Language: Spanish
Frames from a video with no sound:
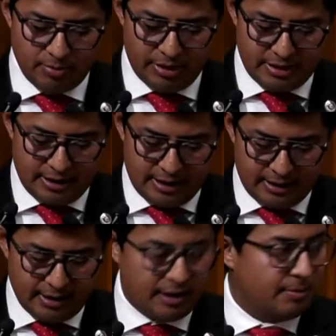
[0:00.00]

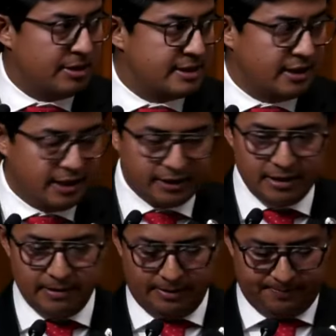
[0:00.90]
presidenta de la mesa
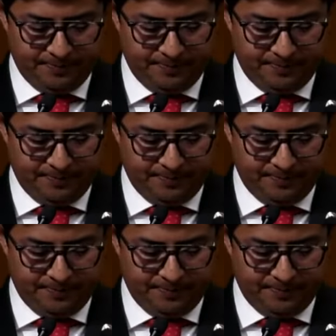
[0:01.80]
directiva.